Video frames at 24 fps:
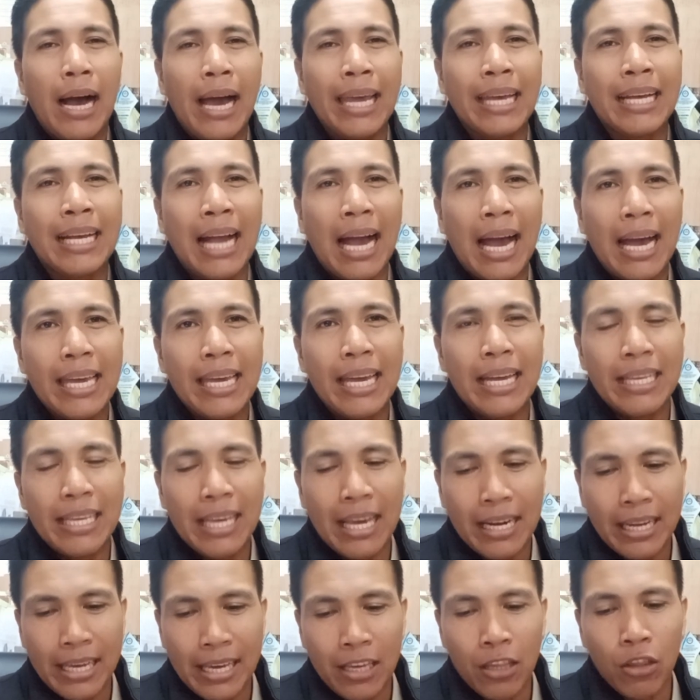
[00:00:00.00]
ay kaya
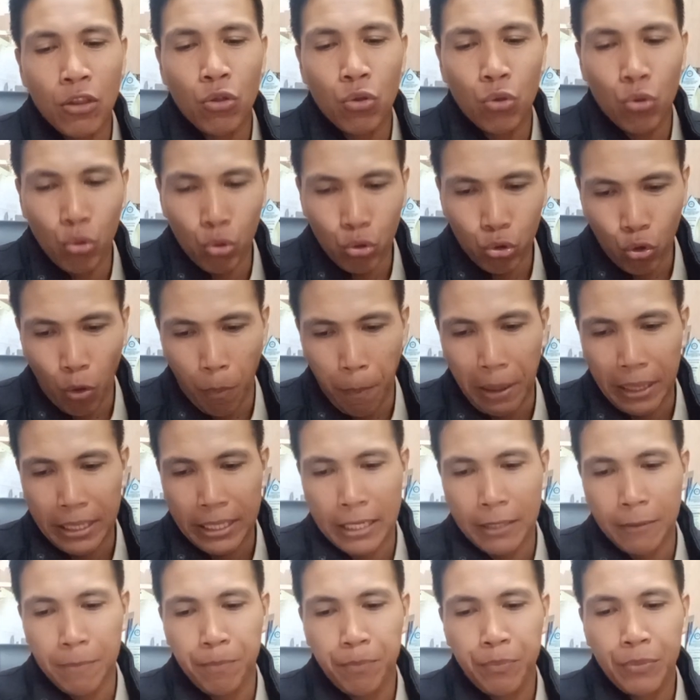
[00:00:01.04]
niya ring
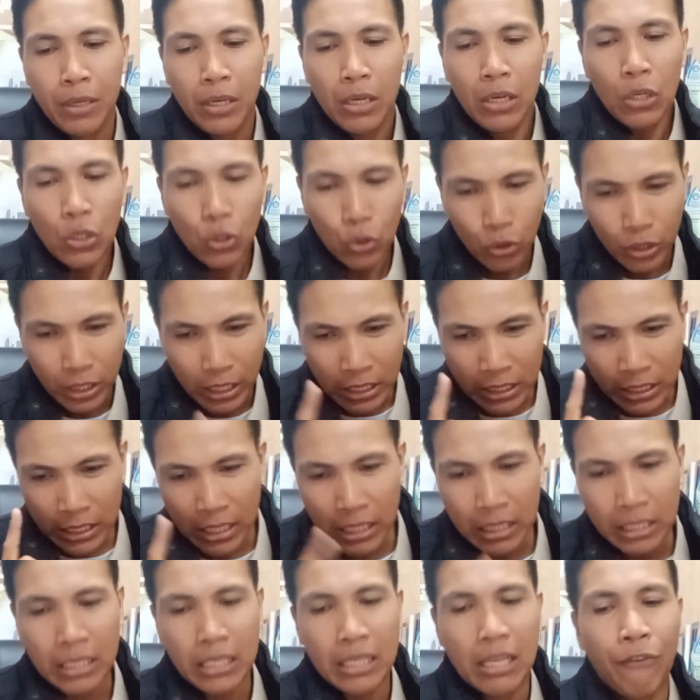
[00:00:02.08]
tutuparin. So this
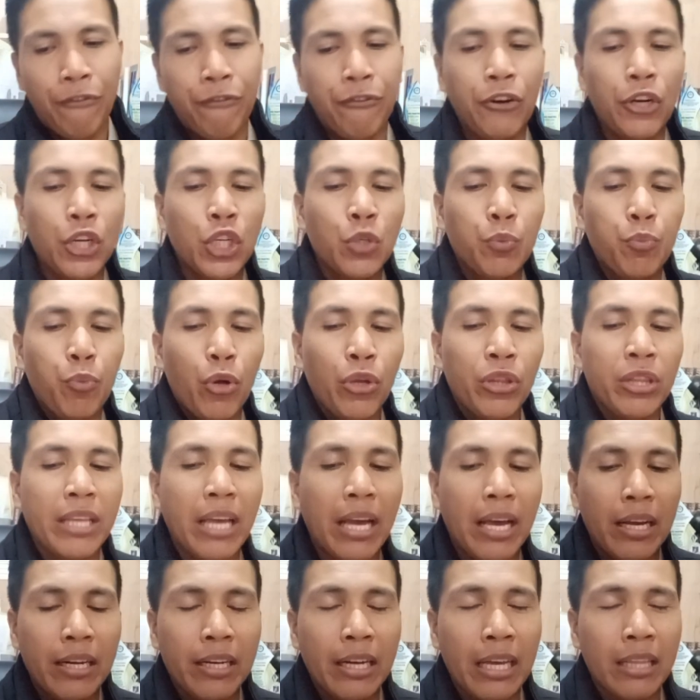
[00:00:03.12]
is the first point
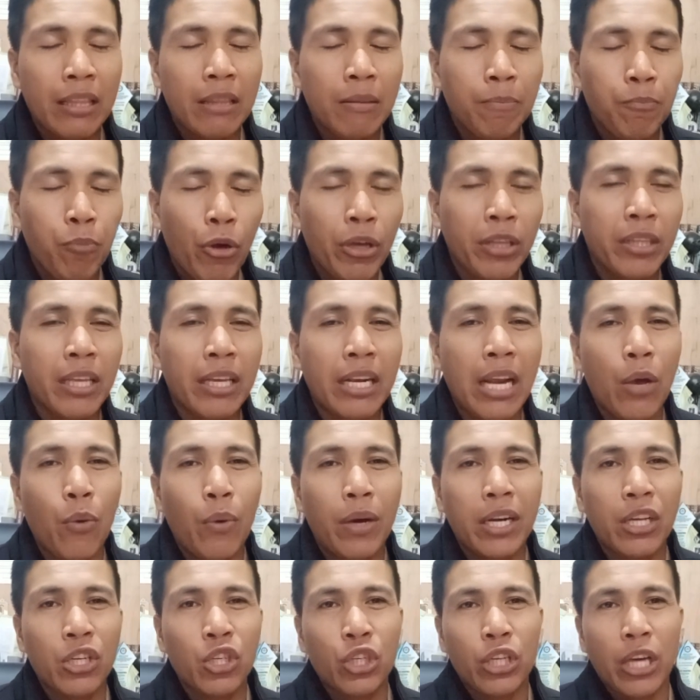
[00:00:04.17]
that, that point that I
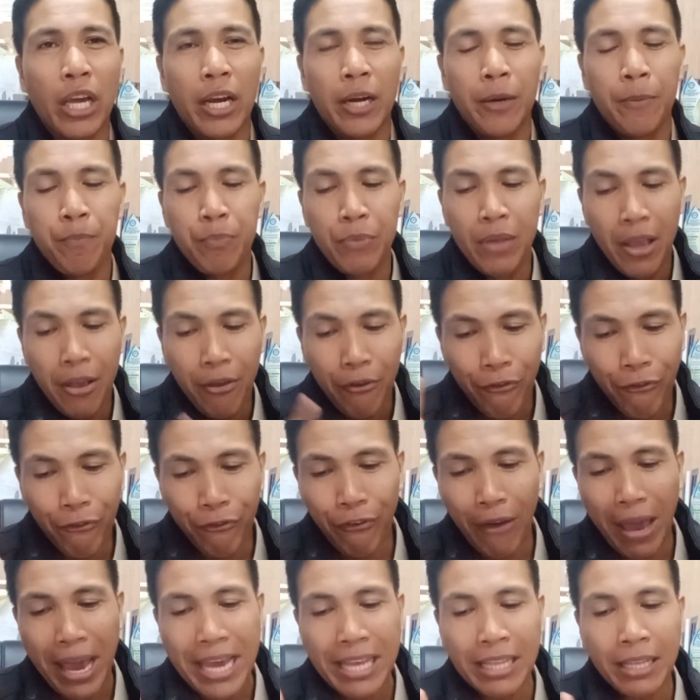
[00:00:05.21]
want to share.
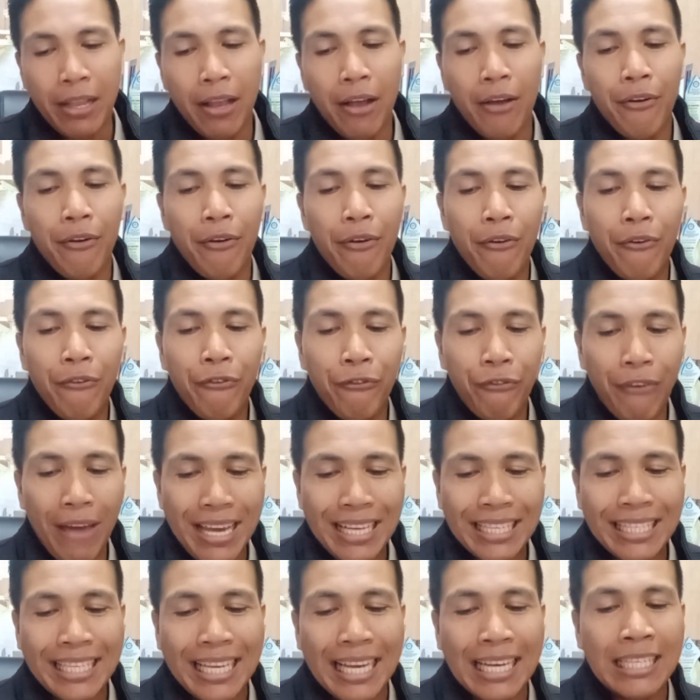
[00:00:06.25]
Faith
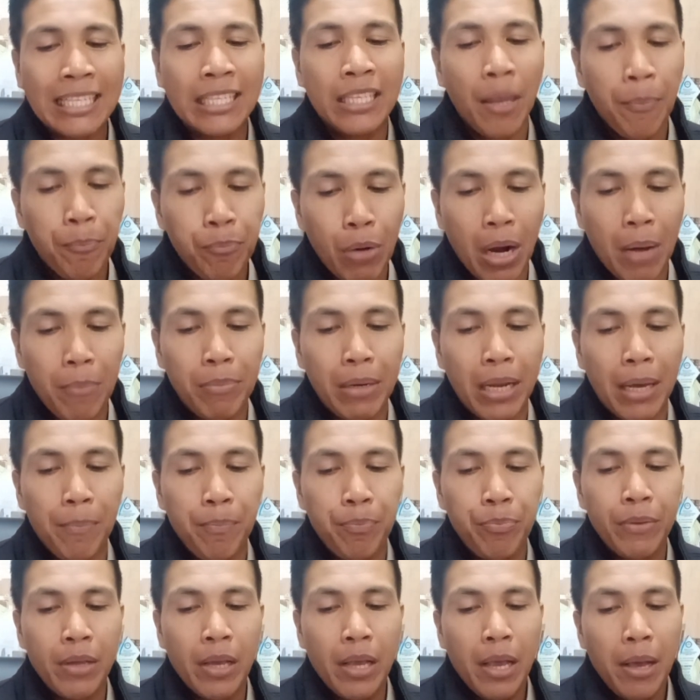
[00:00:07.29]
faces the
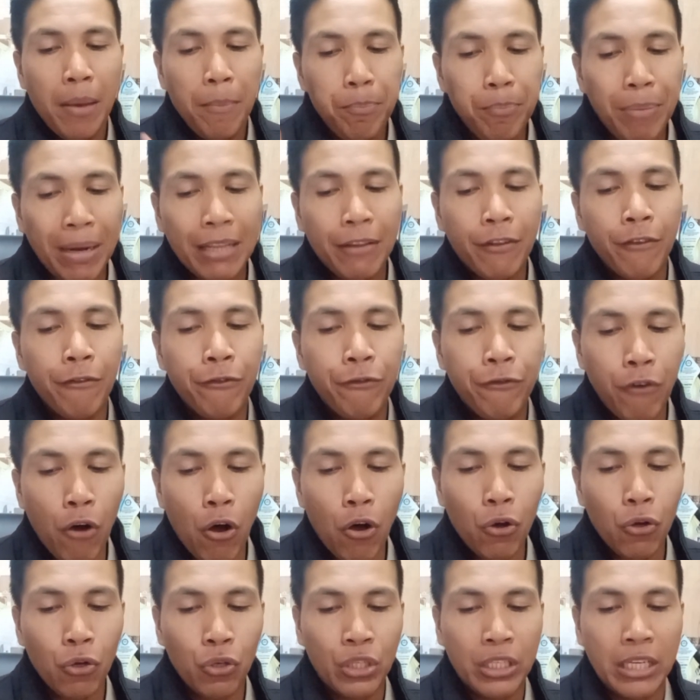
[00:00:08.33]
problem but
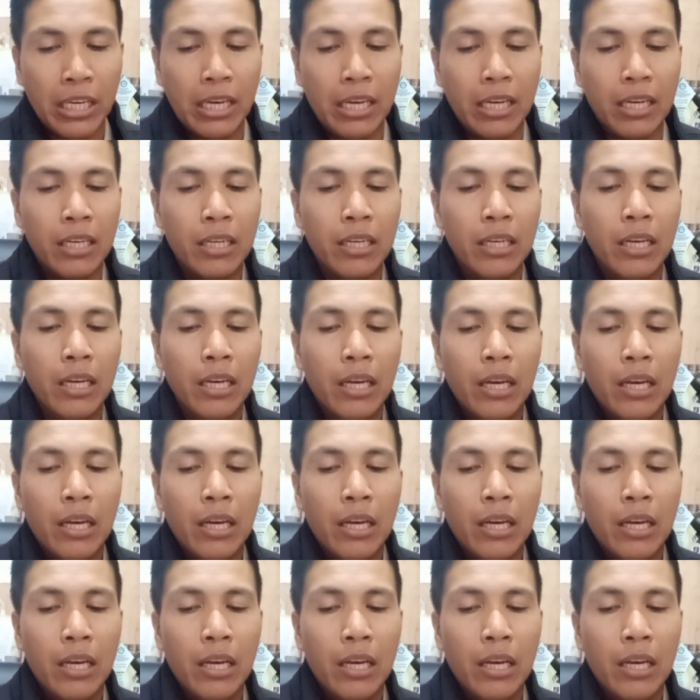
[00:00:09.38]
focusing